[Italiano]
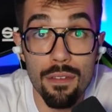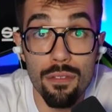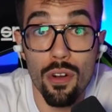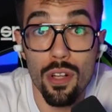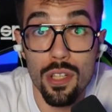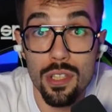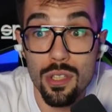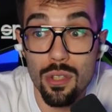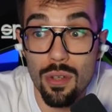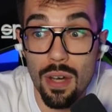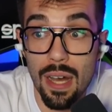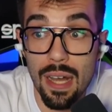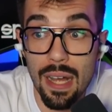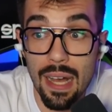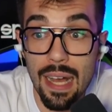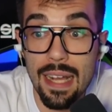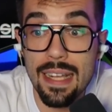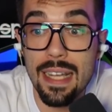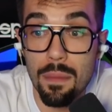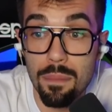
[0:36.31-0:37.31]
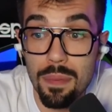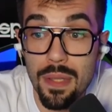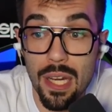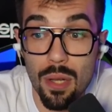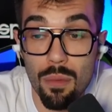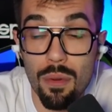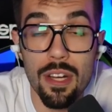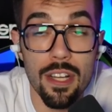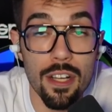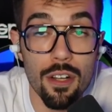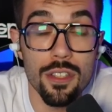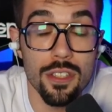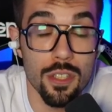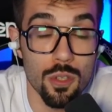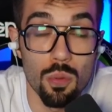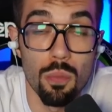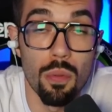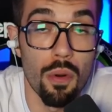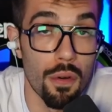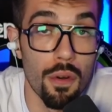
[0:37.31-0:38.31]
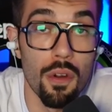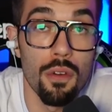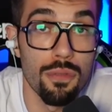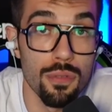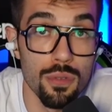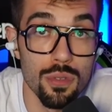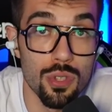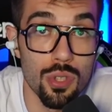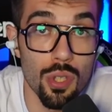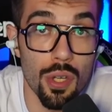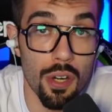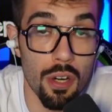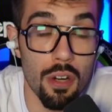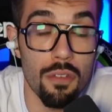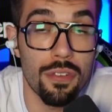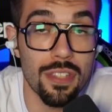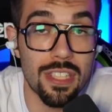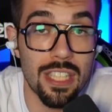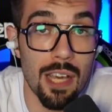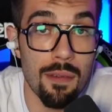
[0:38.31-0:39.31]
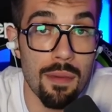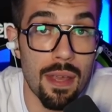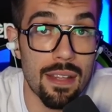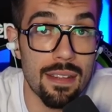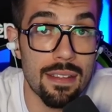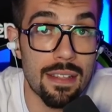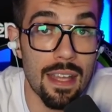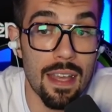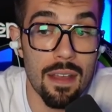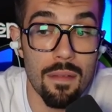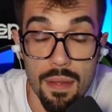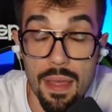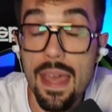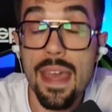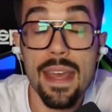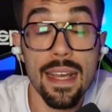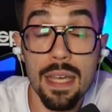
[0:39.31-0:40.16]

volto a, a, capire quali cose su Brawl non funzionano effettivamente e,